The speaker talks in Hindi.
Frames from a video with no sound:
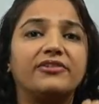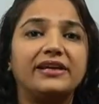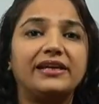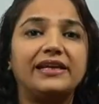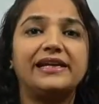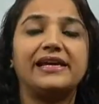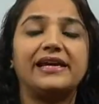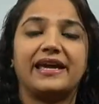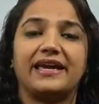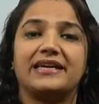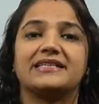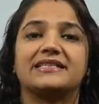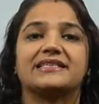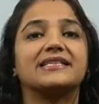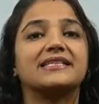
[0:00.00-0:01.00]
फ्रीली
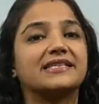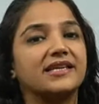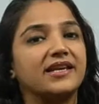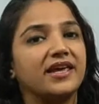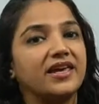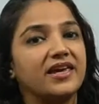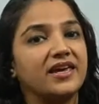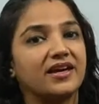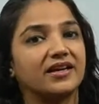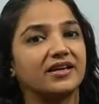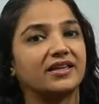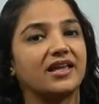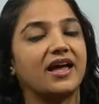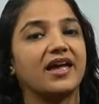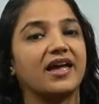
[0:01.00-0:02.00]
एग्जिस्ट नहीं
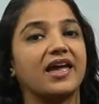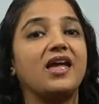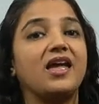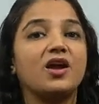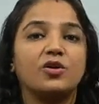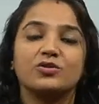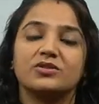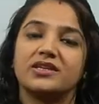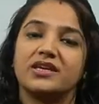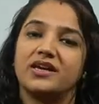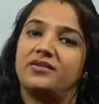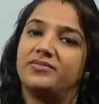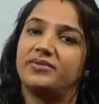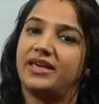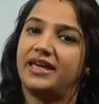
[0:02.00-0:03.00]
करता है
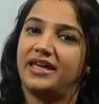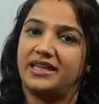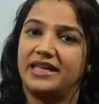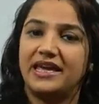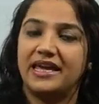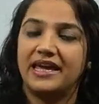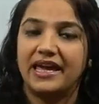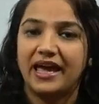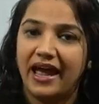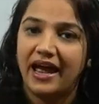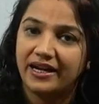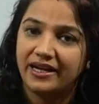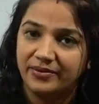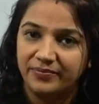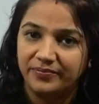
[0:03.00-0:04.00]
उसे हम कहते हैं
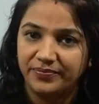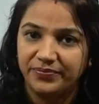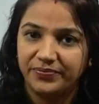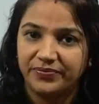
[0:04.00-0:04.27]
एटम